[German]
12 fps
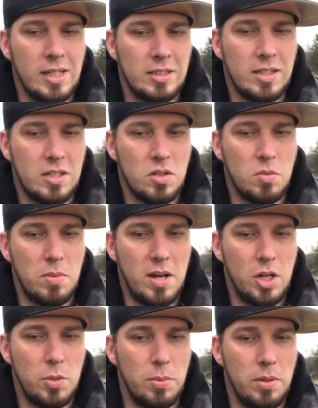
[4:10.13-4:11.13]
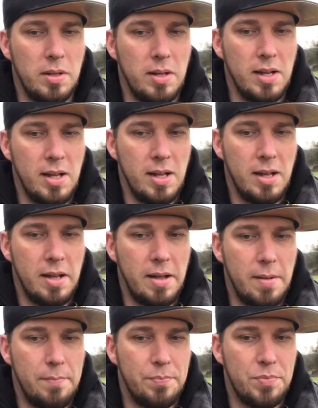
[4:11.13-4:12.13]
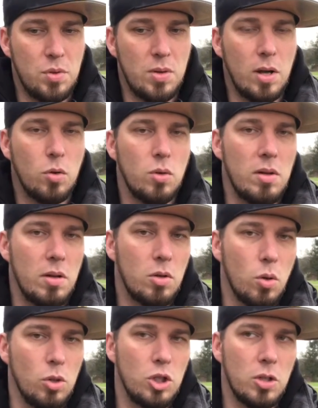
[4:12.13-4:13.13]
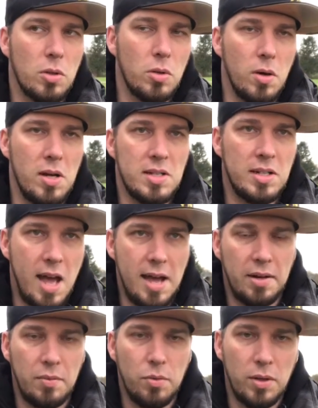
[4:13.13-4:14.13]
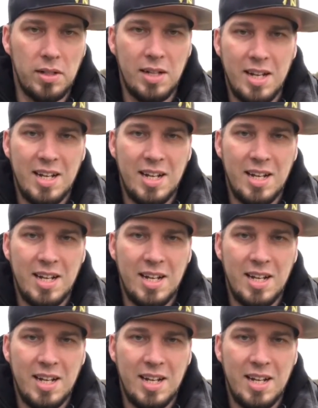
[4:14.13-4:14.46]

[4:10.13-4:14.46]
dass zum Beispiel ähm, sogar äh, Grundstücke und Häuser enteignet wurden,